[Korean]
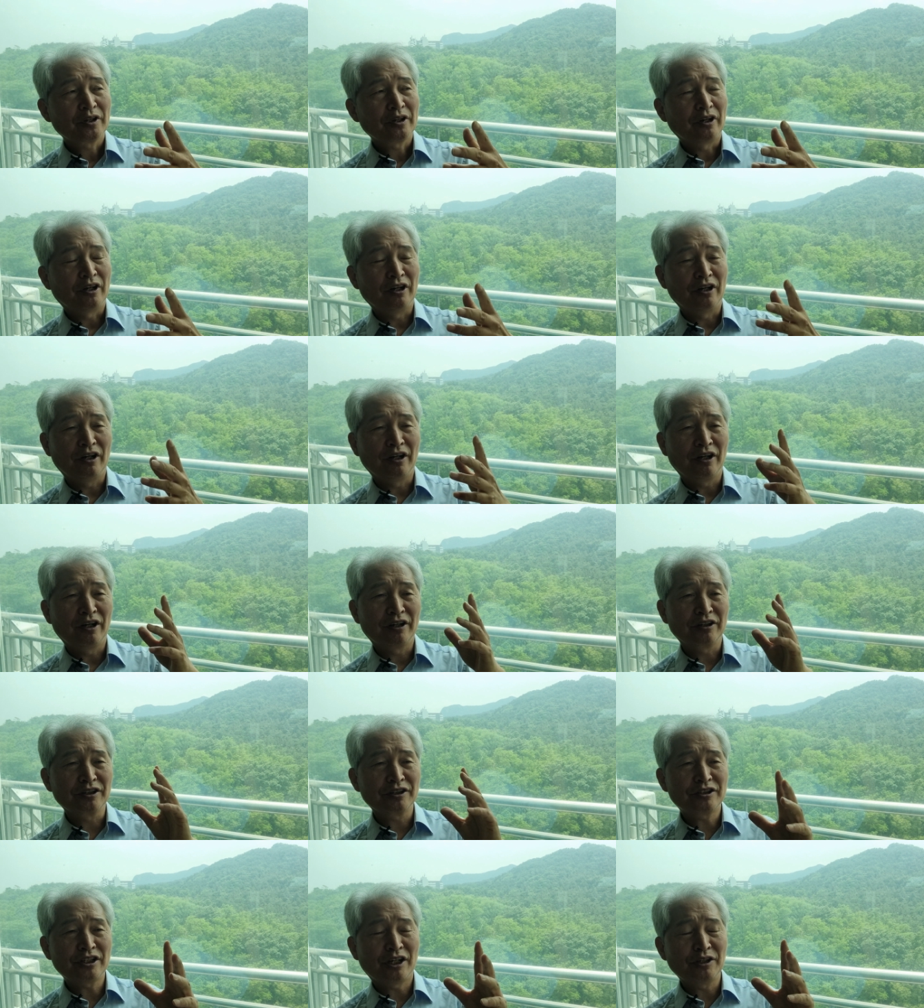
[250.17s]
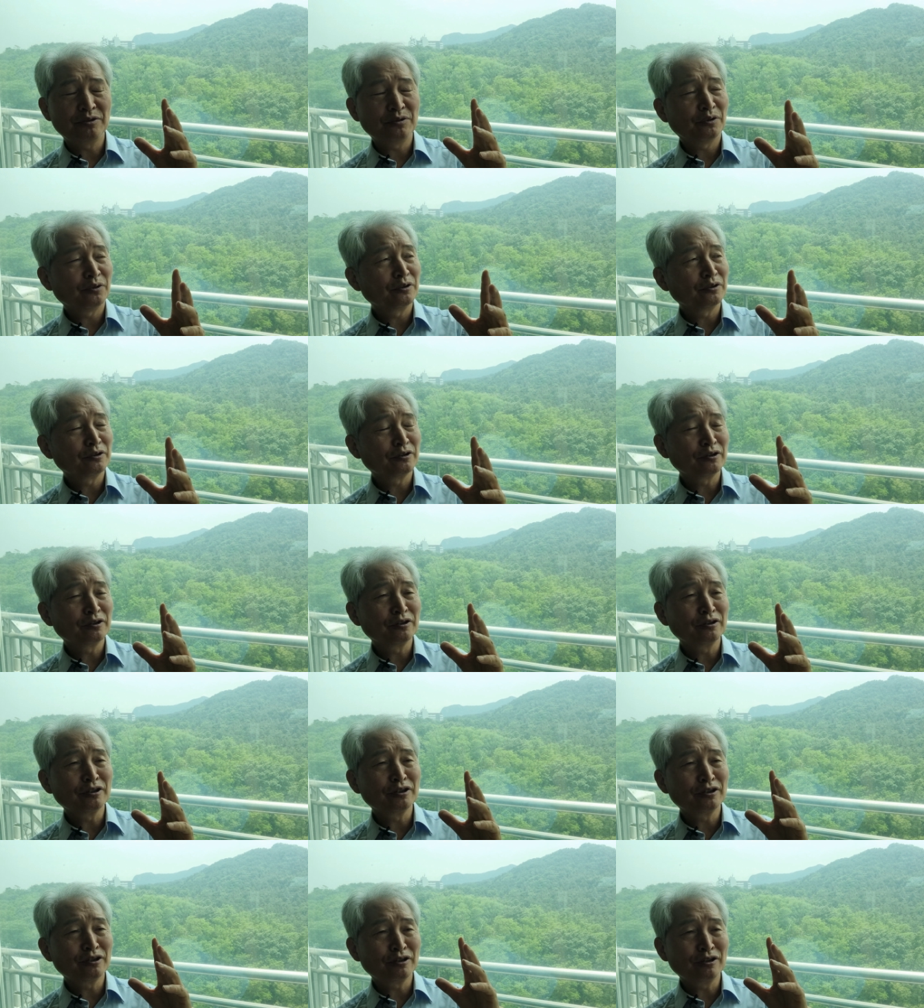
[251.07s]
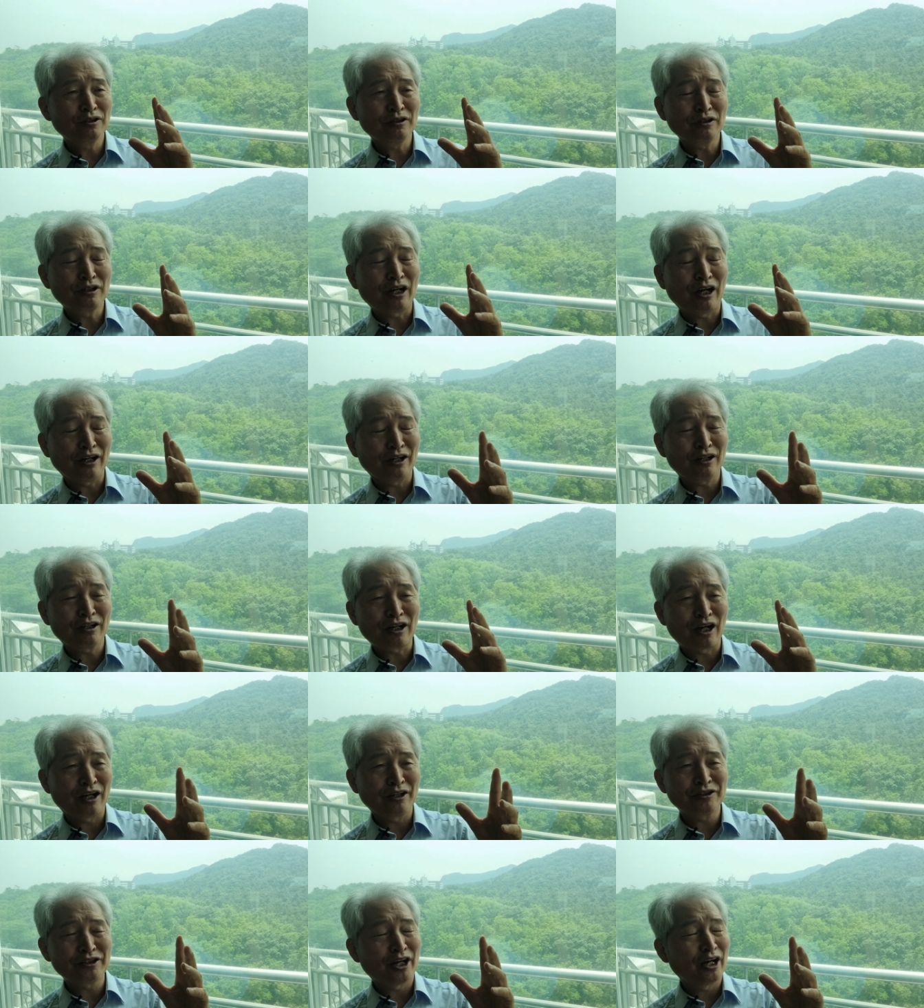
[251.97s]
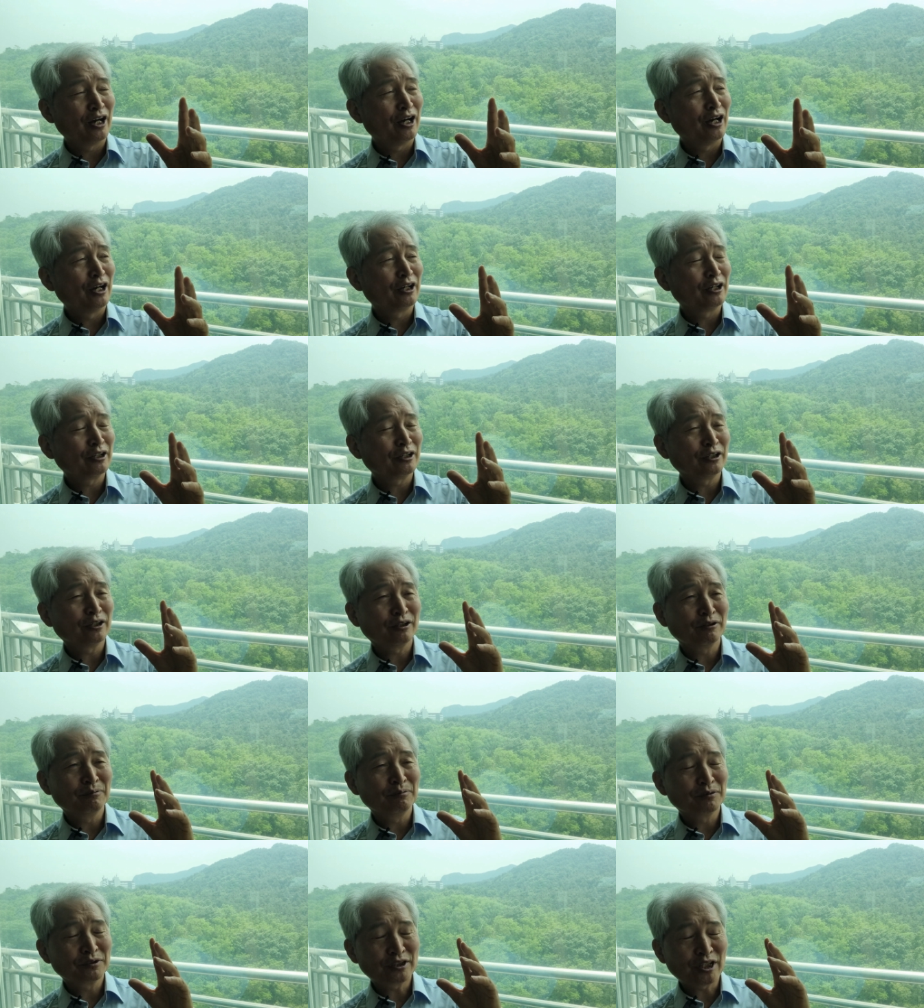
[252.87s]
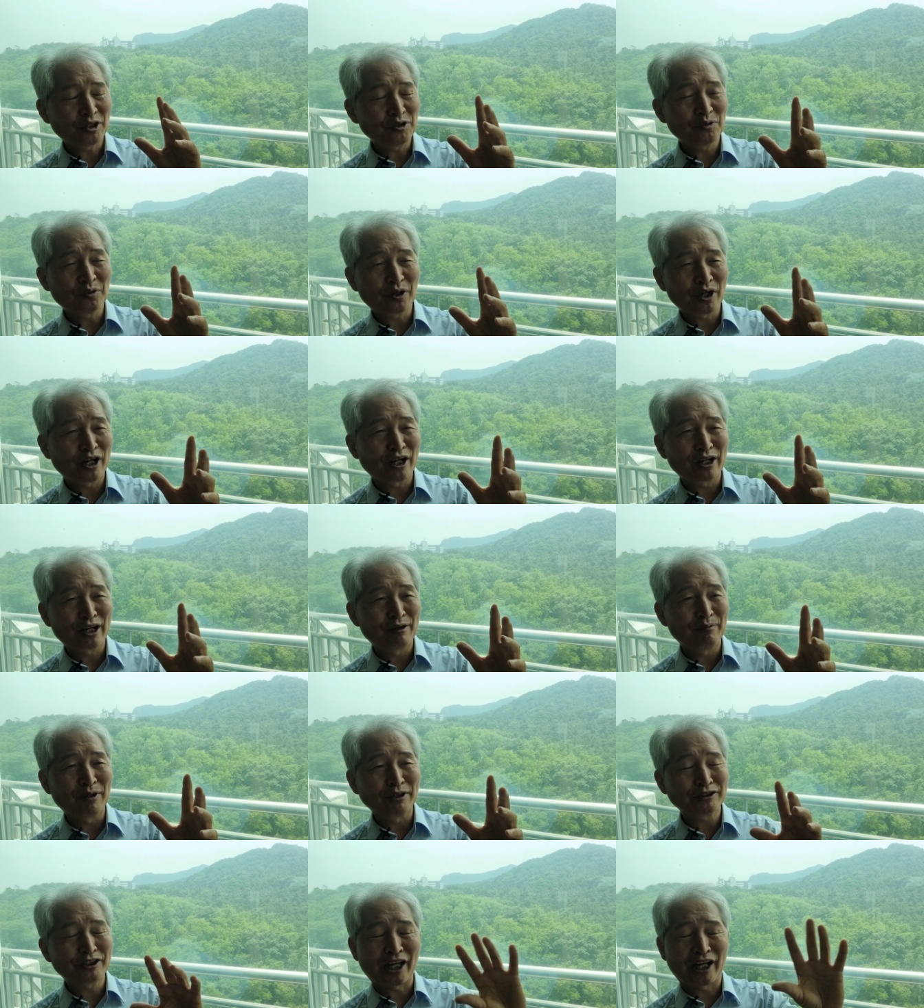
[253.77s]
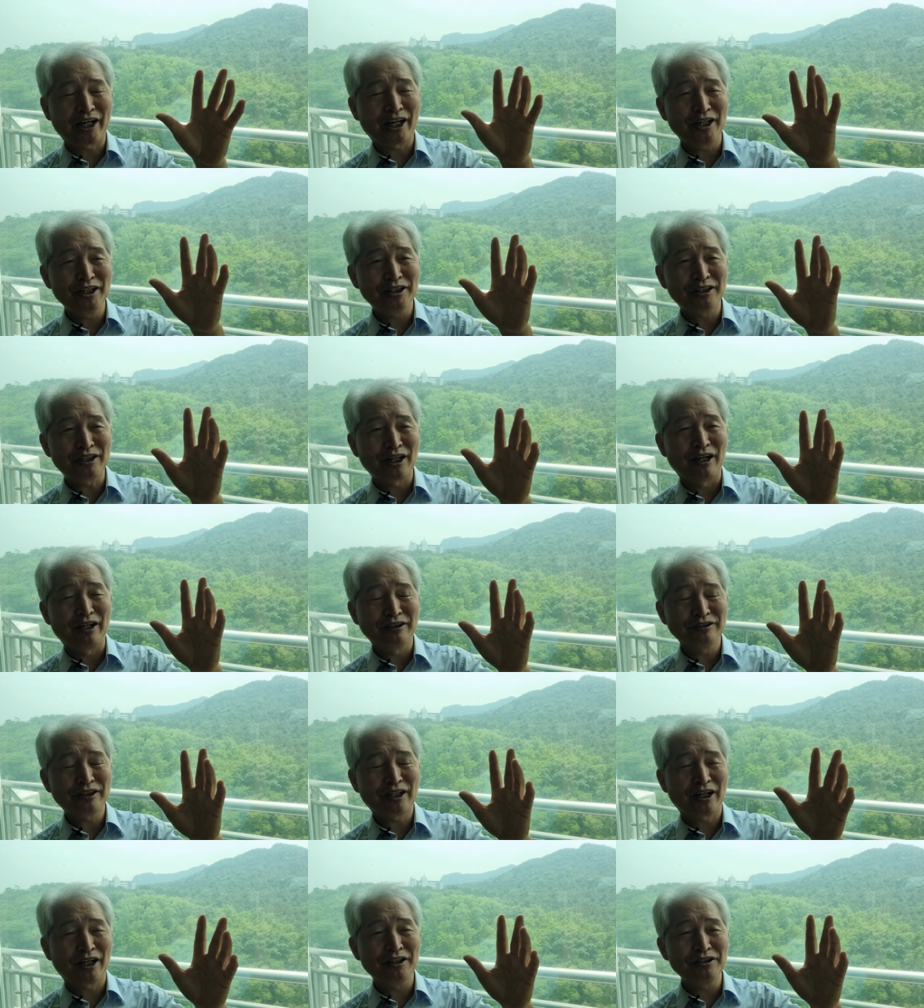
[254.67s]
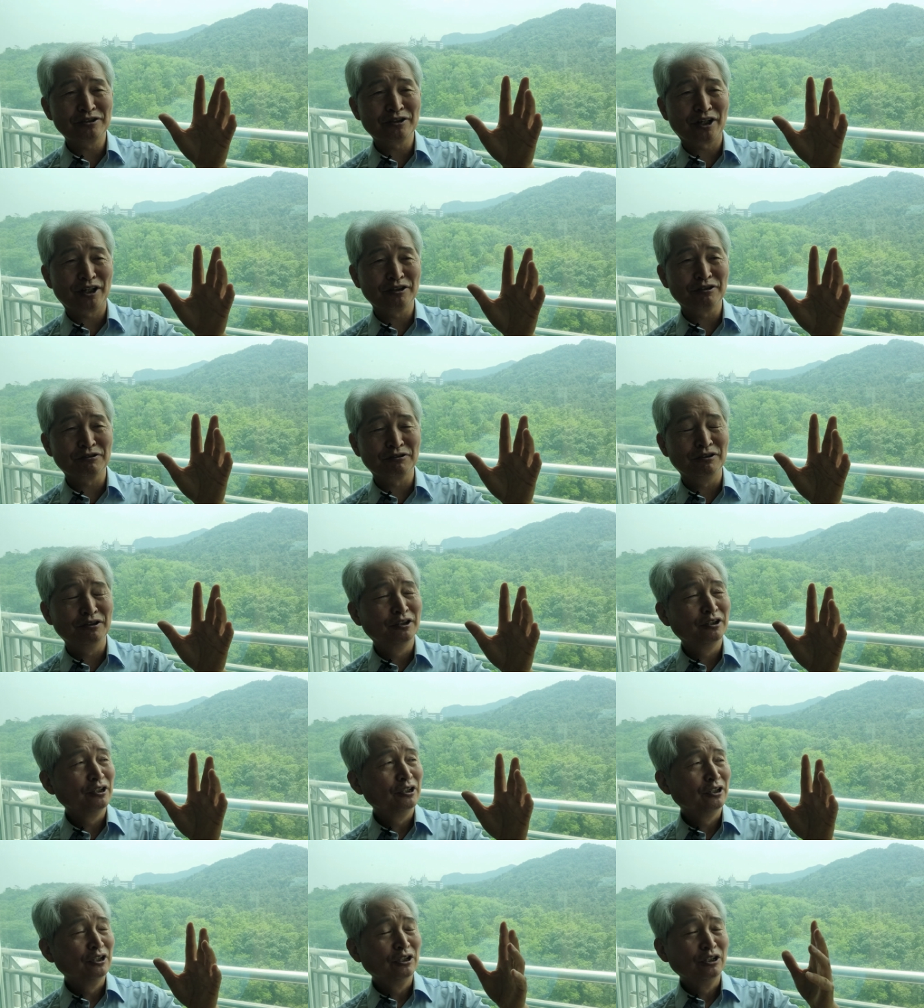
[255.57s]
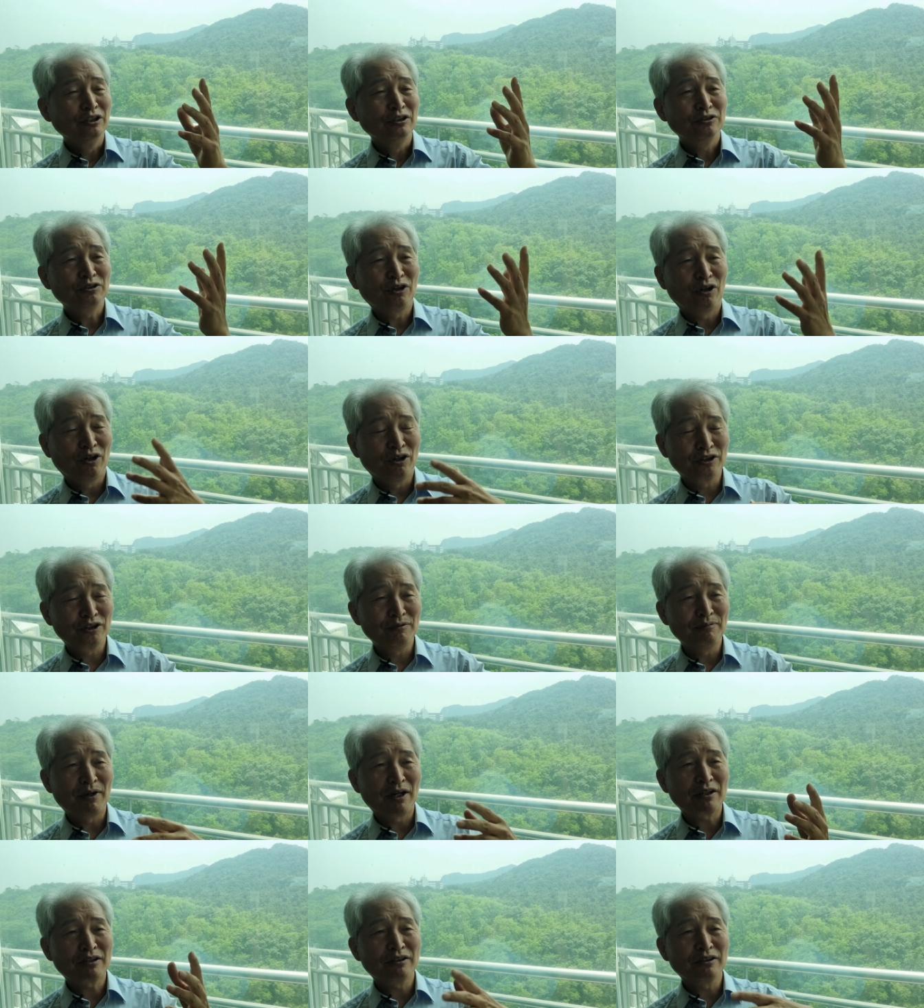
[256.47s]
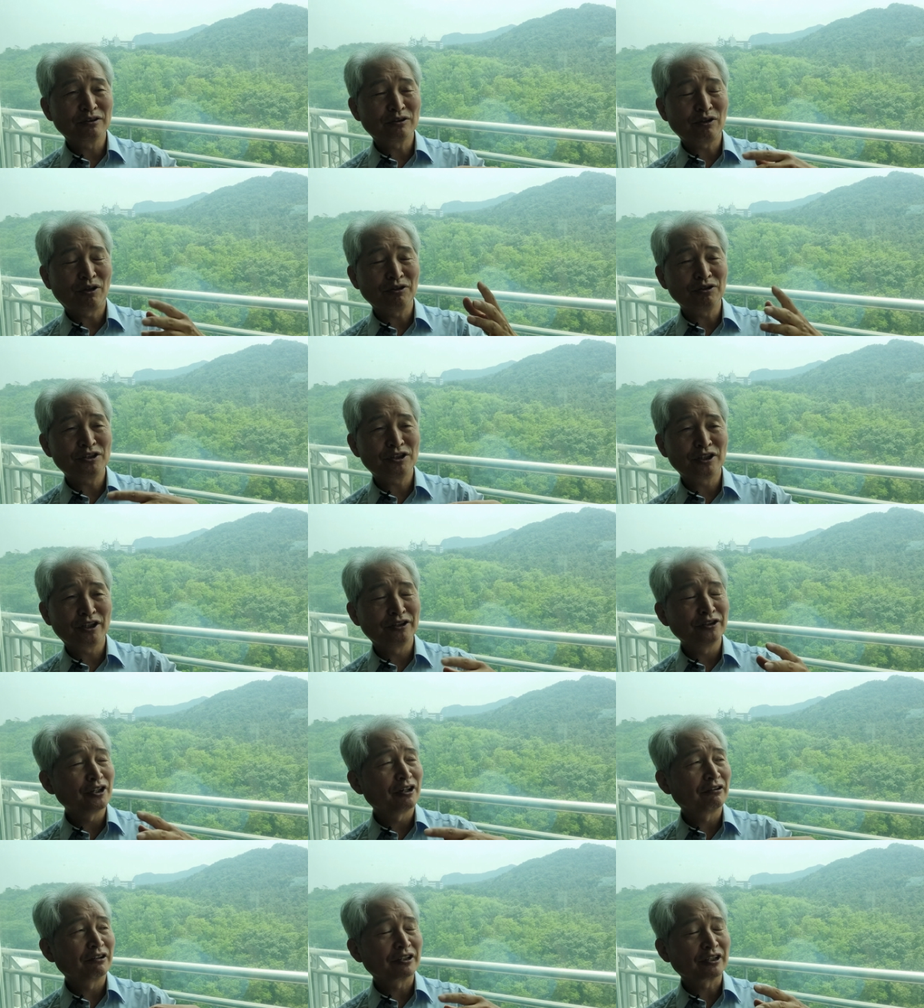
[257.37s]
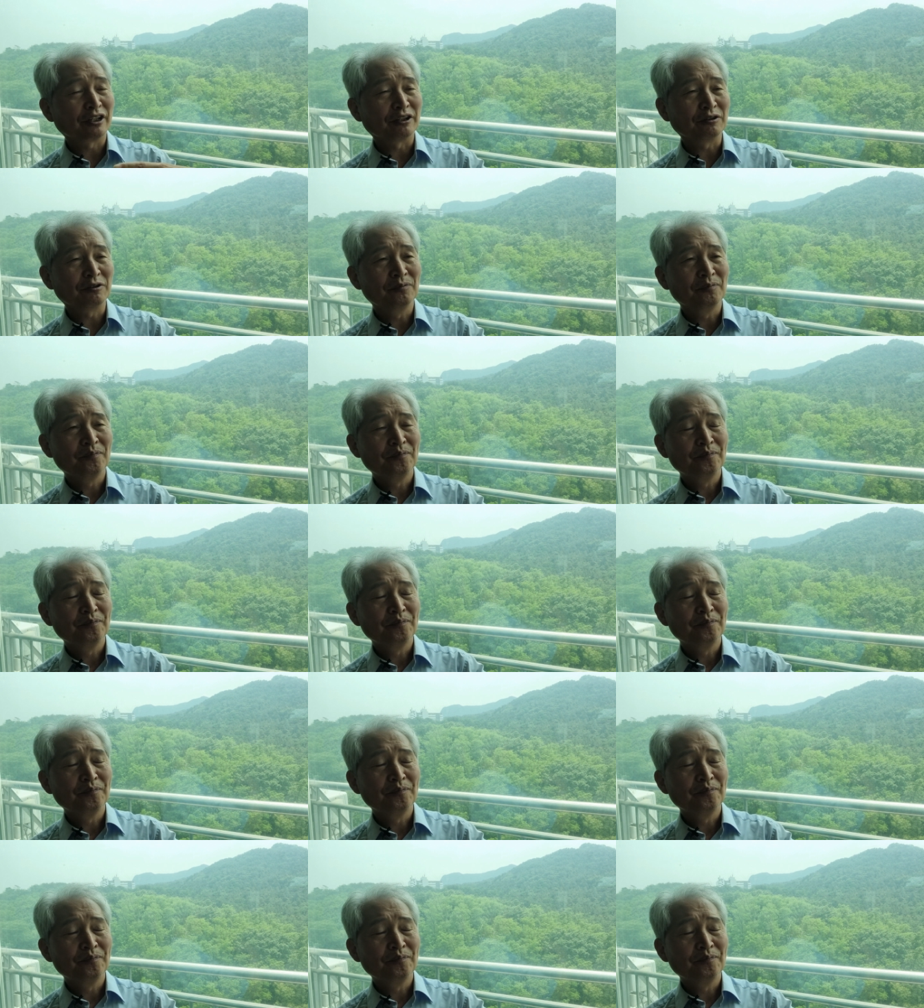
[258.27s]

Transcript: 아, 이 찬송가 가사 찬송가가 막 살아있다, 살아있어가지고 저를 막 그 터치한다고 할까요?